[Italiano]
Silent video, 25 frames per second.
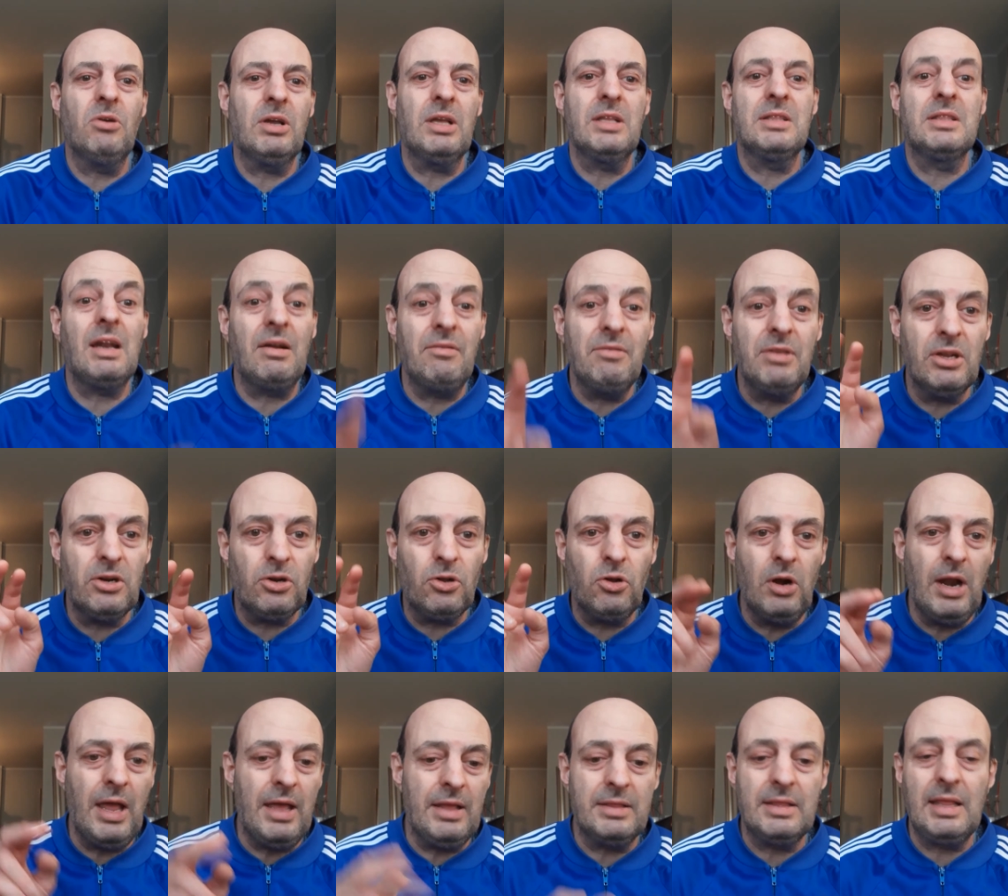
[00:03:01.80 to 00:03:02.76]
che tra
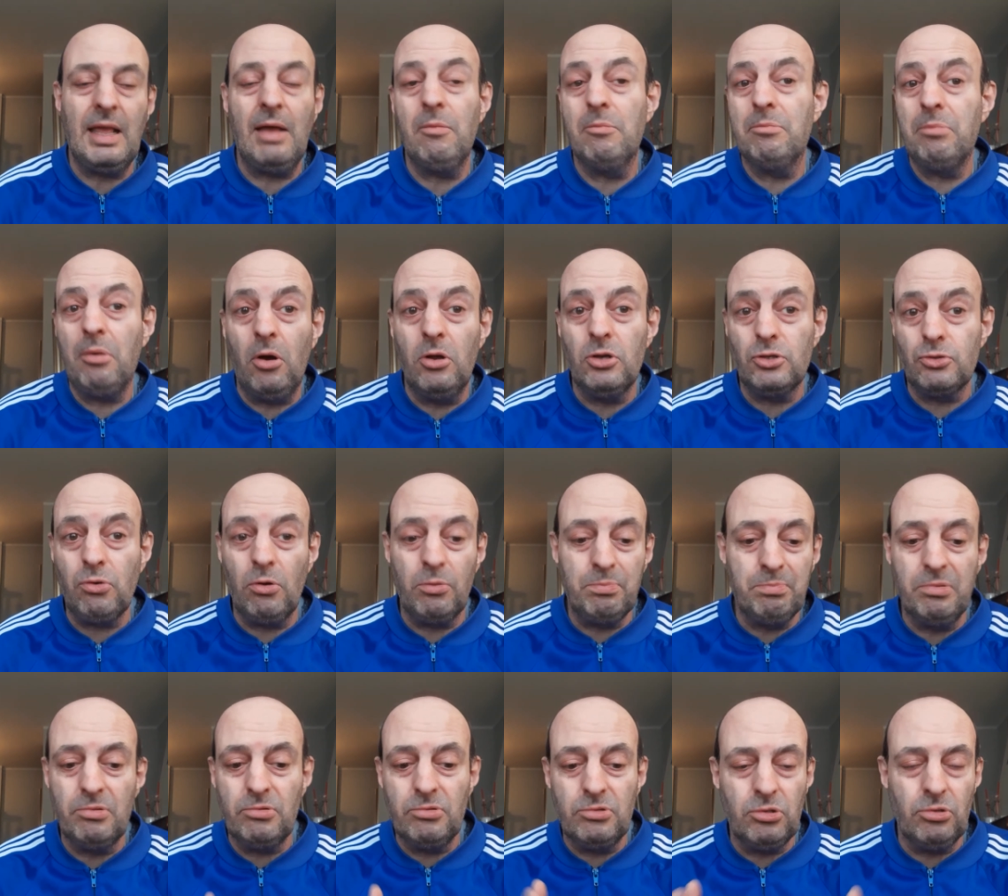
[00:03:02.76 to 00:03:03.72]
virgolette è un po' il suo
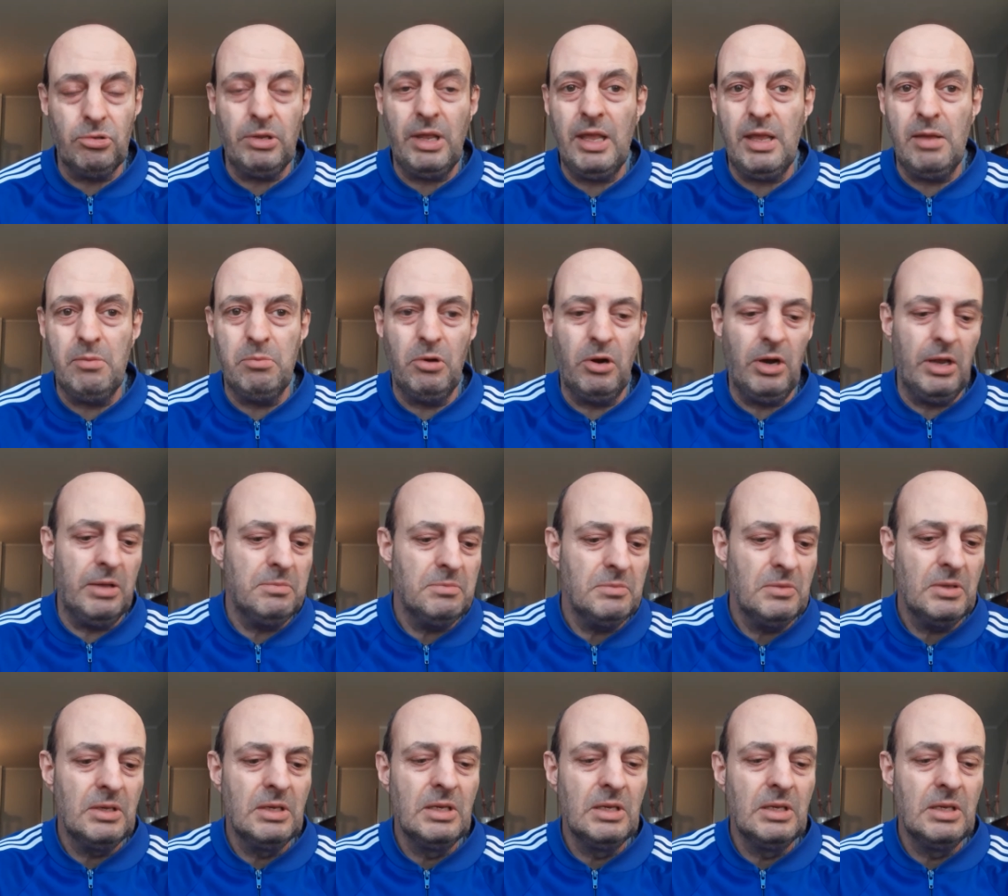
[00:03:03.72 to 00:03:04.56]
punto debole.